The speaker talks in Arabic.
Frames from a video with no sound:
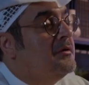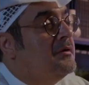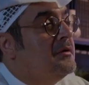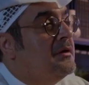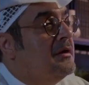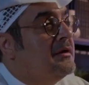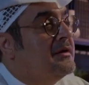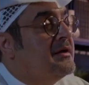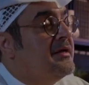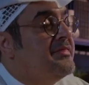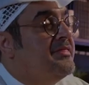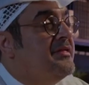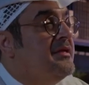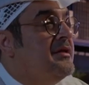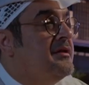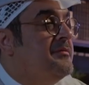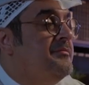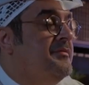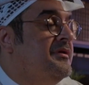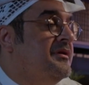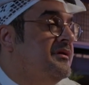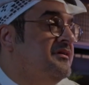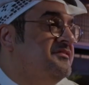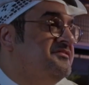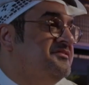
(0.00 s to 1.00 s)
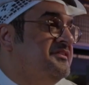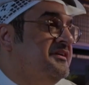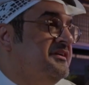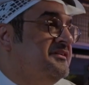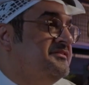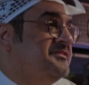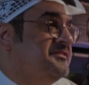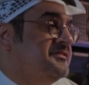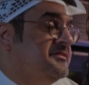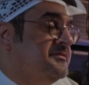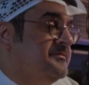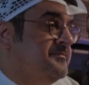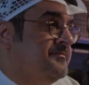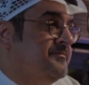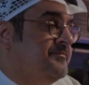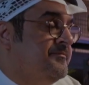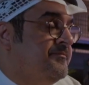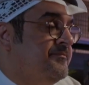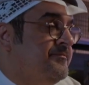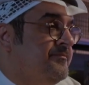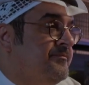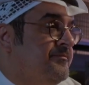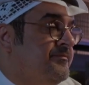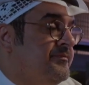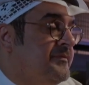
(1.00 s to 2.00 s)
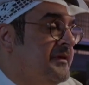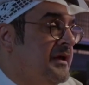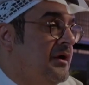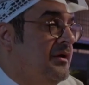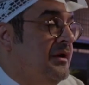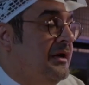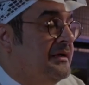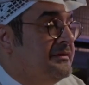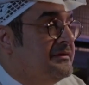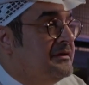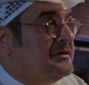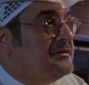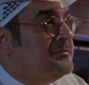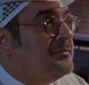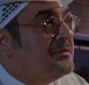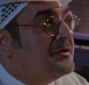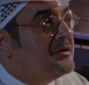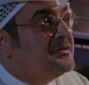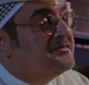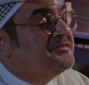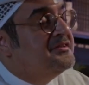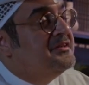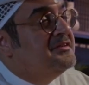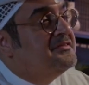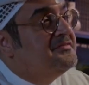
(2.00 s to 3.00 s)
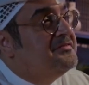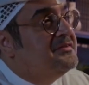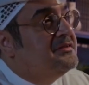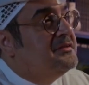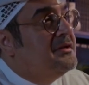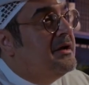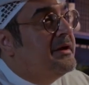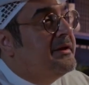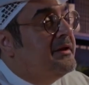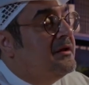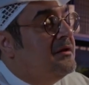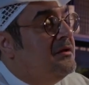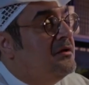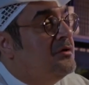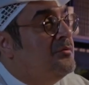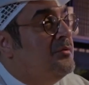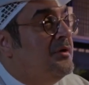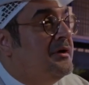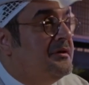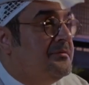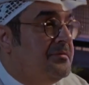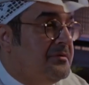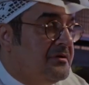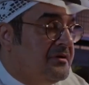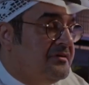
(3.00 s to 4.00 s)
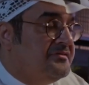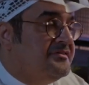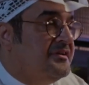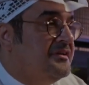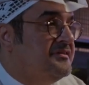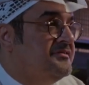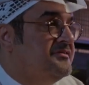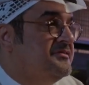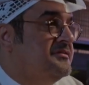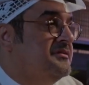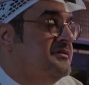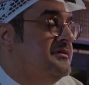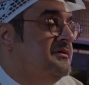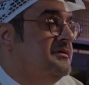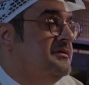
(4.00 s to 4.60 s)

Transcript: الكثير من القصيص العديد من القصيص في تاريخ الكويت من القصص